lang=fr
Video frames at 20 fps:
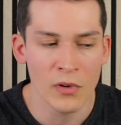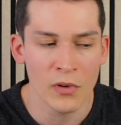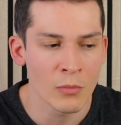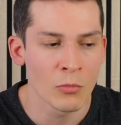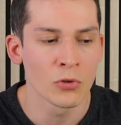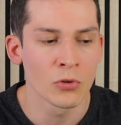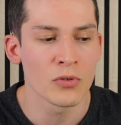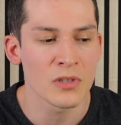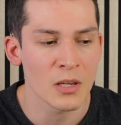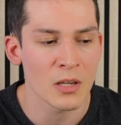pour
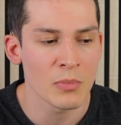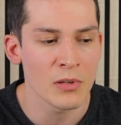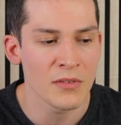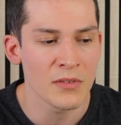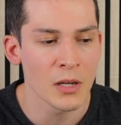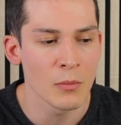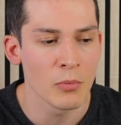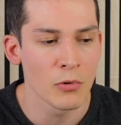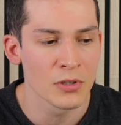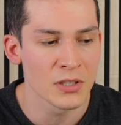vraiment te
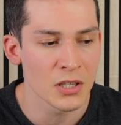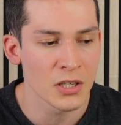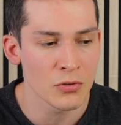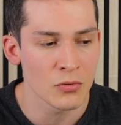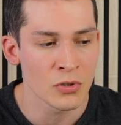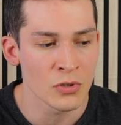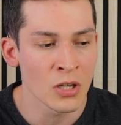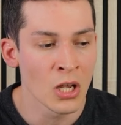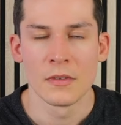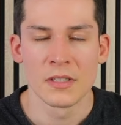simplifier le
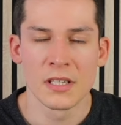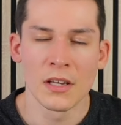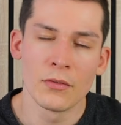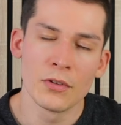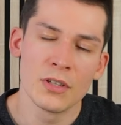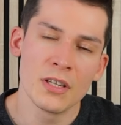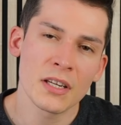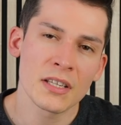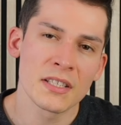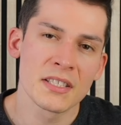processus. Ça
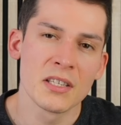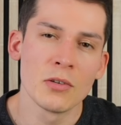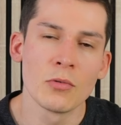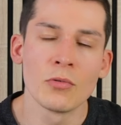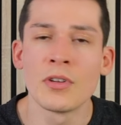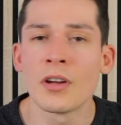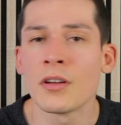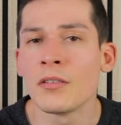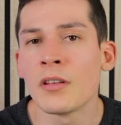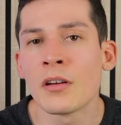veut dire que si
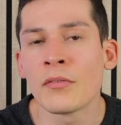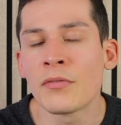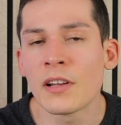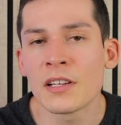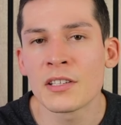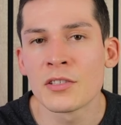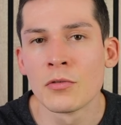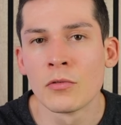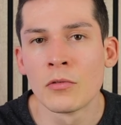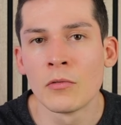on a une
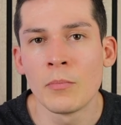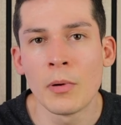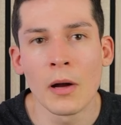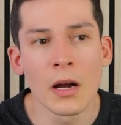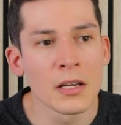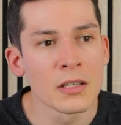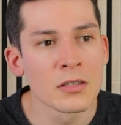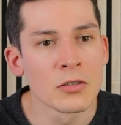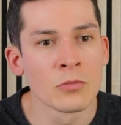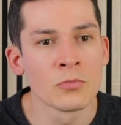inflation,
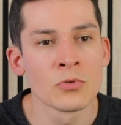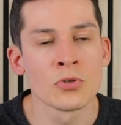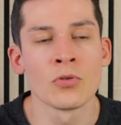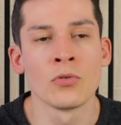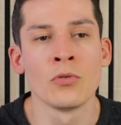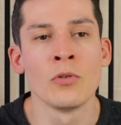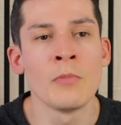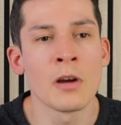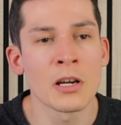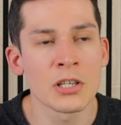par exemple,
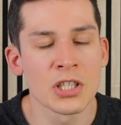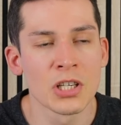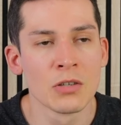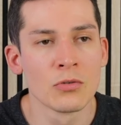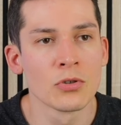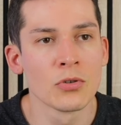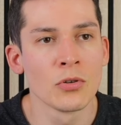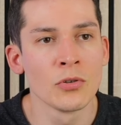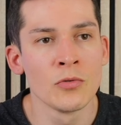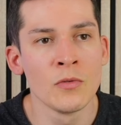sur le marché
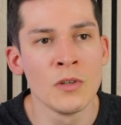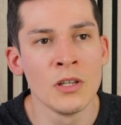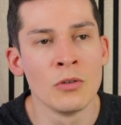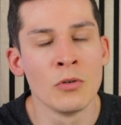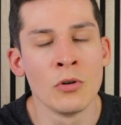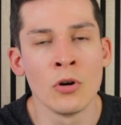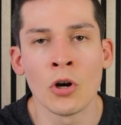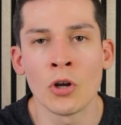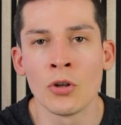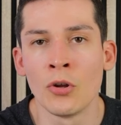aujourd'hui
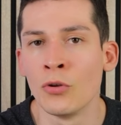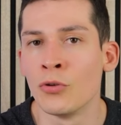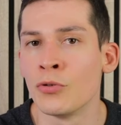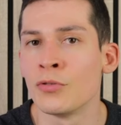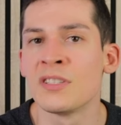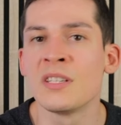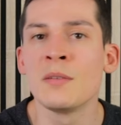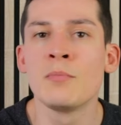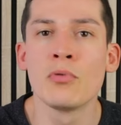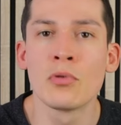de l'ordre
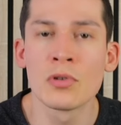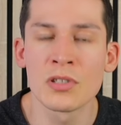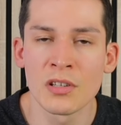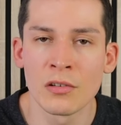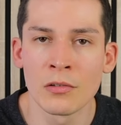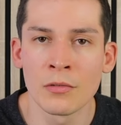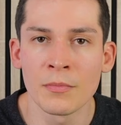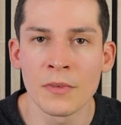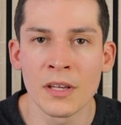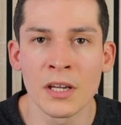de
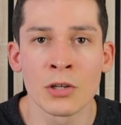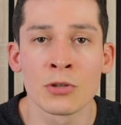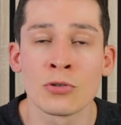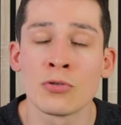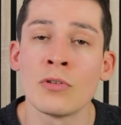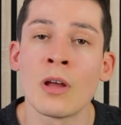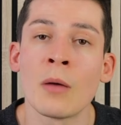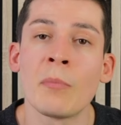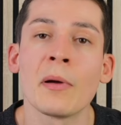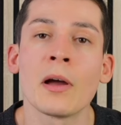10%, et que
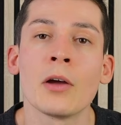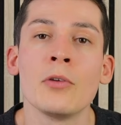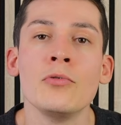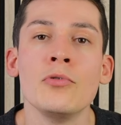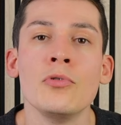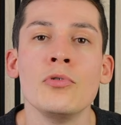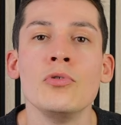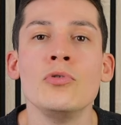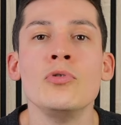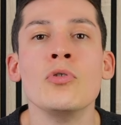tu n'as pas
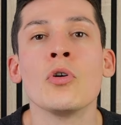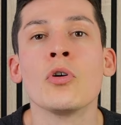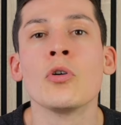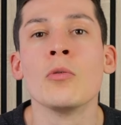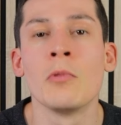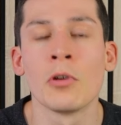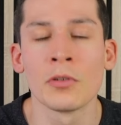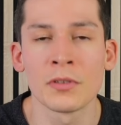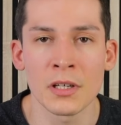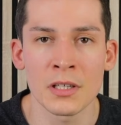eu une
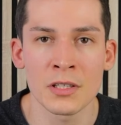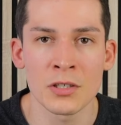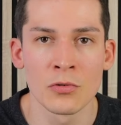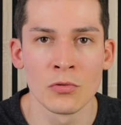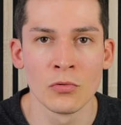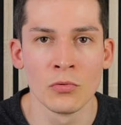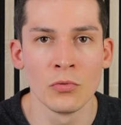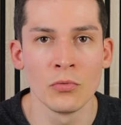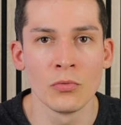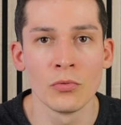
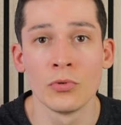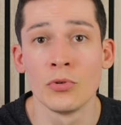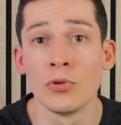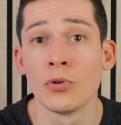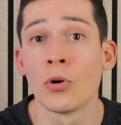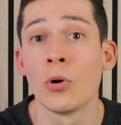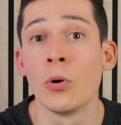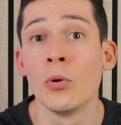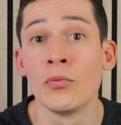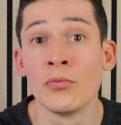augmentation
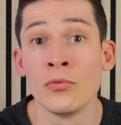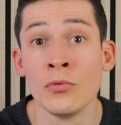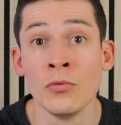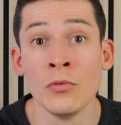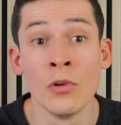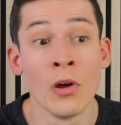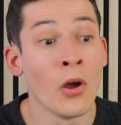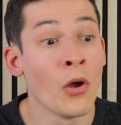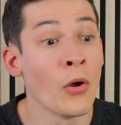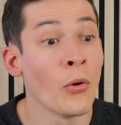de
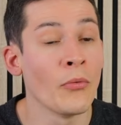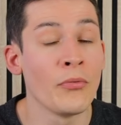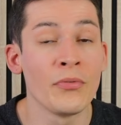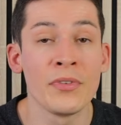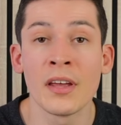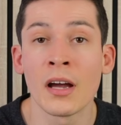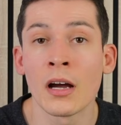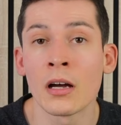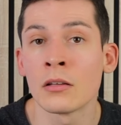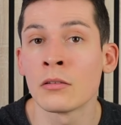revenus
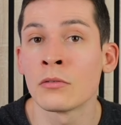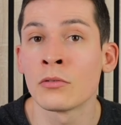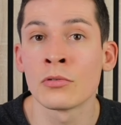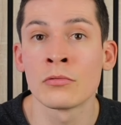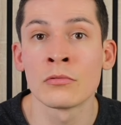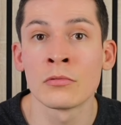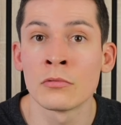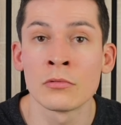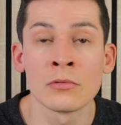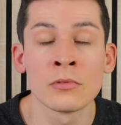via
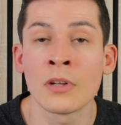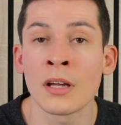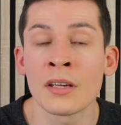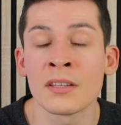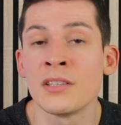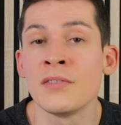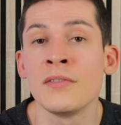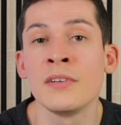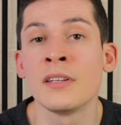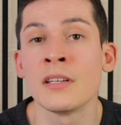ton
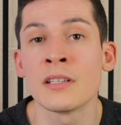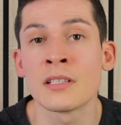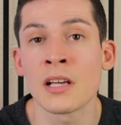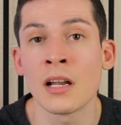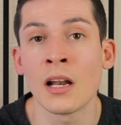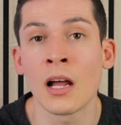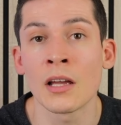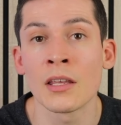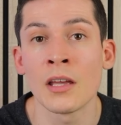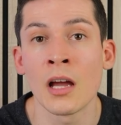activité
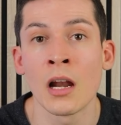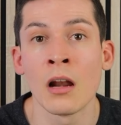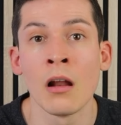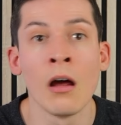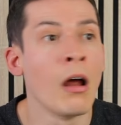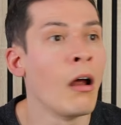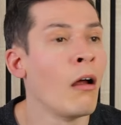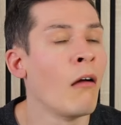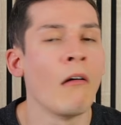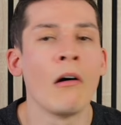
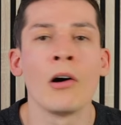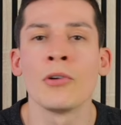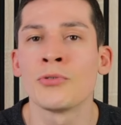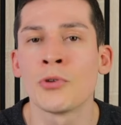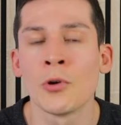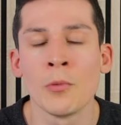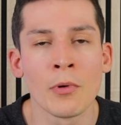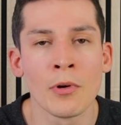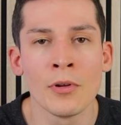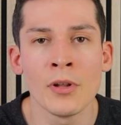salariale
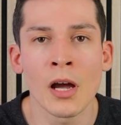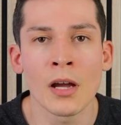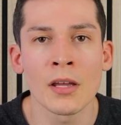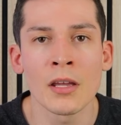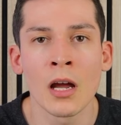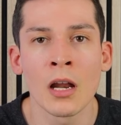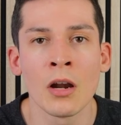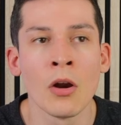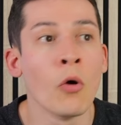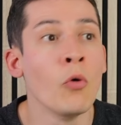
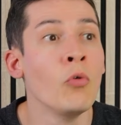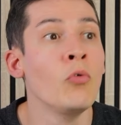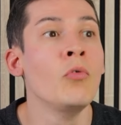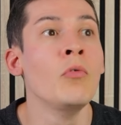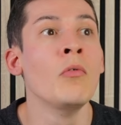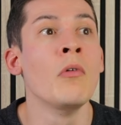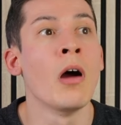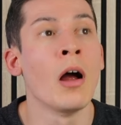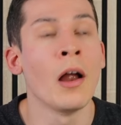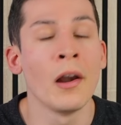entrepreneurial
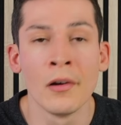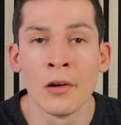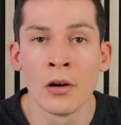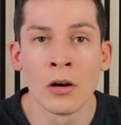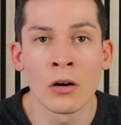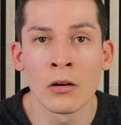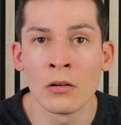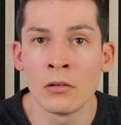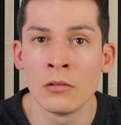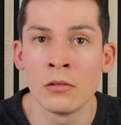ou
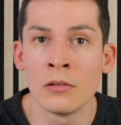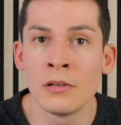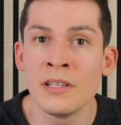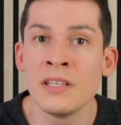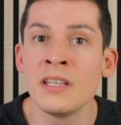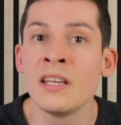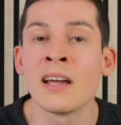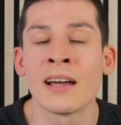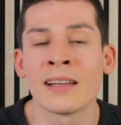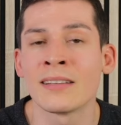alors euh,
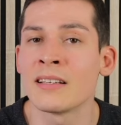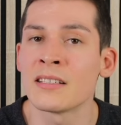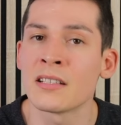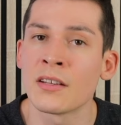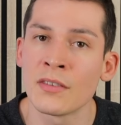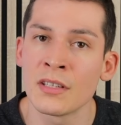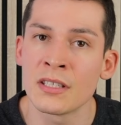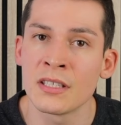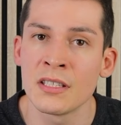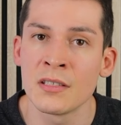lié à tes
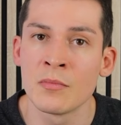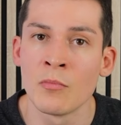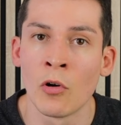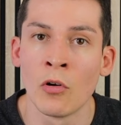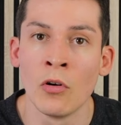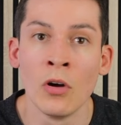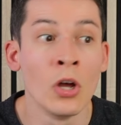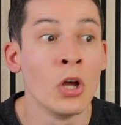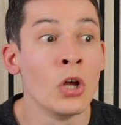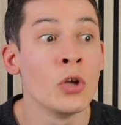
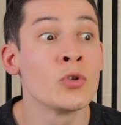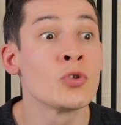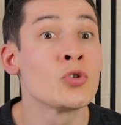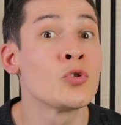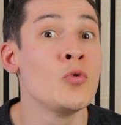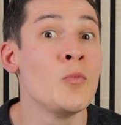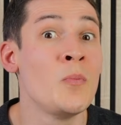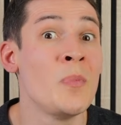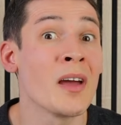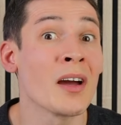investissements
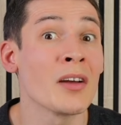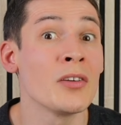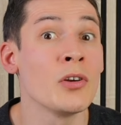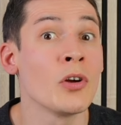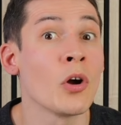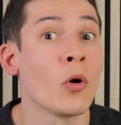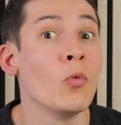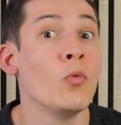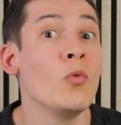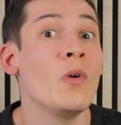
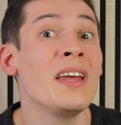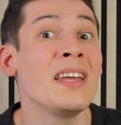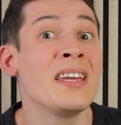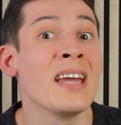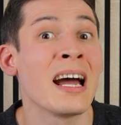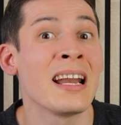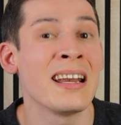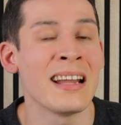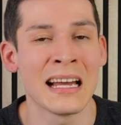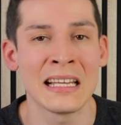supérieurs ou
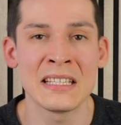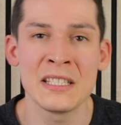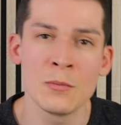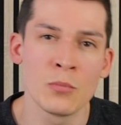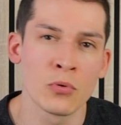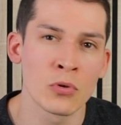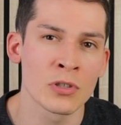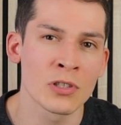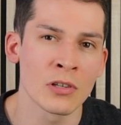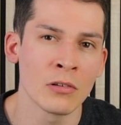égal à
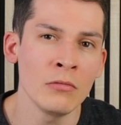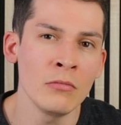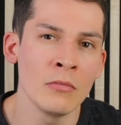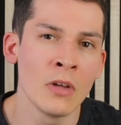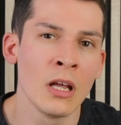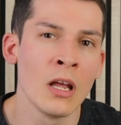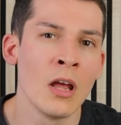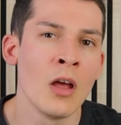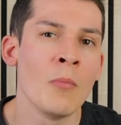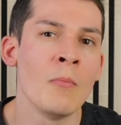10%,
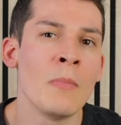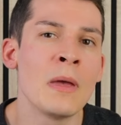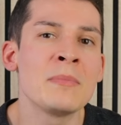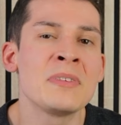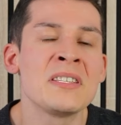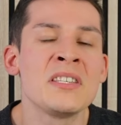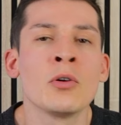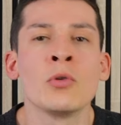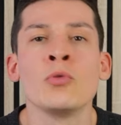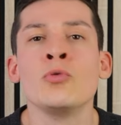
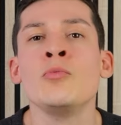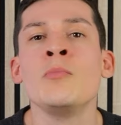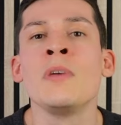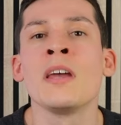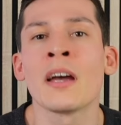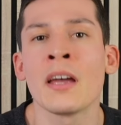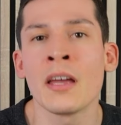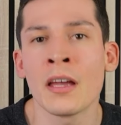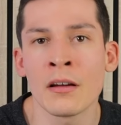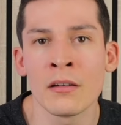même si en
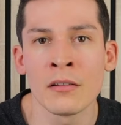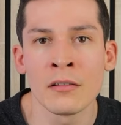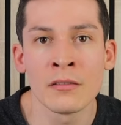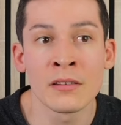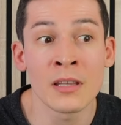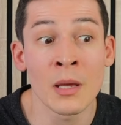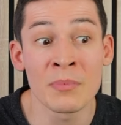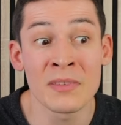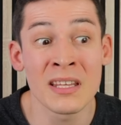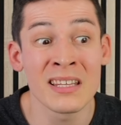numéraire,
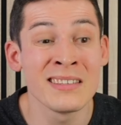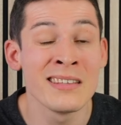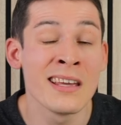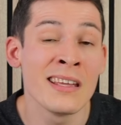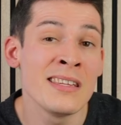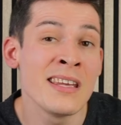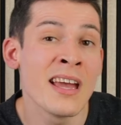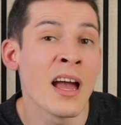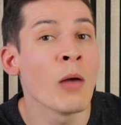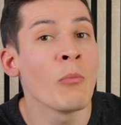tu as peut-être
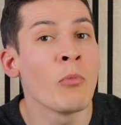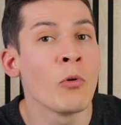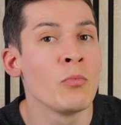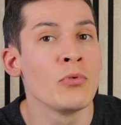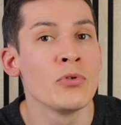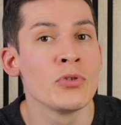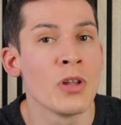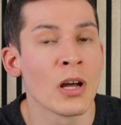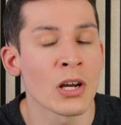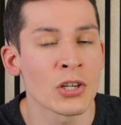gagné un peu
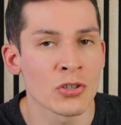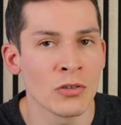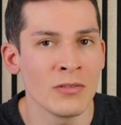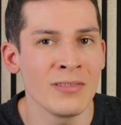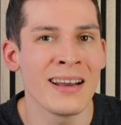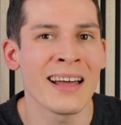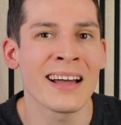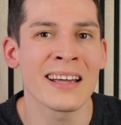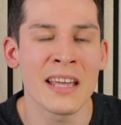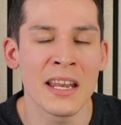plus
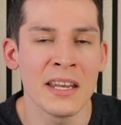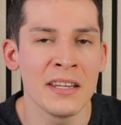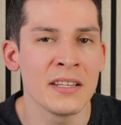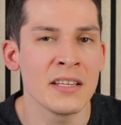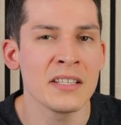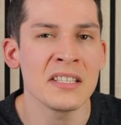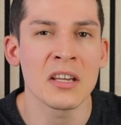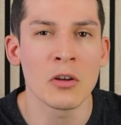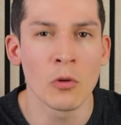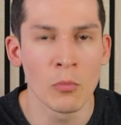d'argent, la
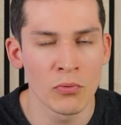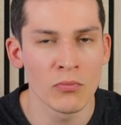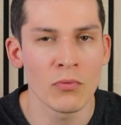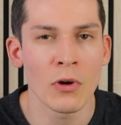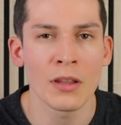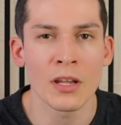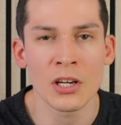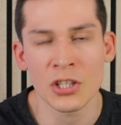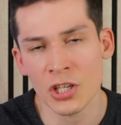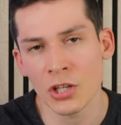réalité c'est qu'en
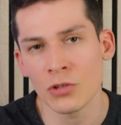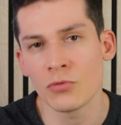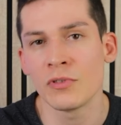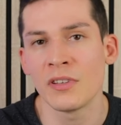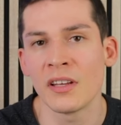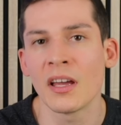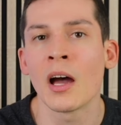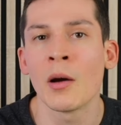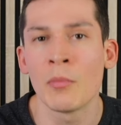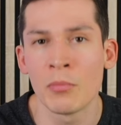pouvoir d'achat,
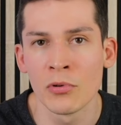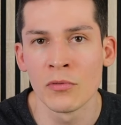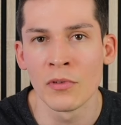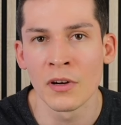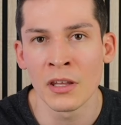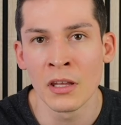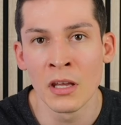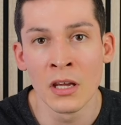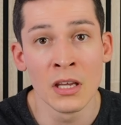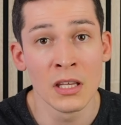tu t'es
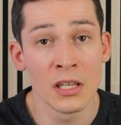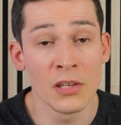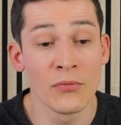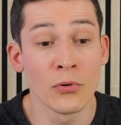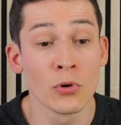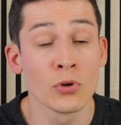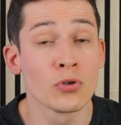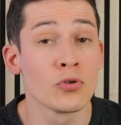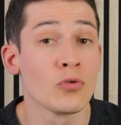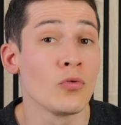appauvri. Il
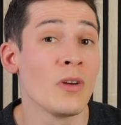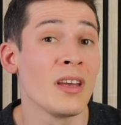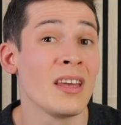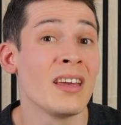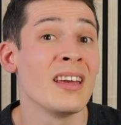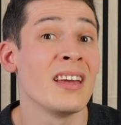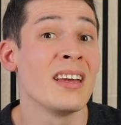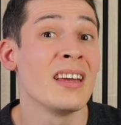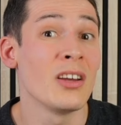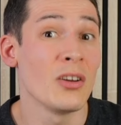faut que tu
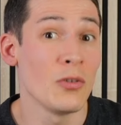aies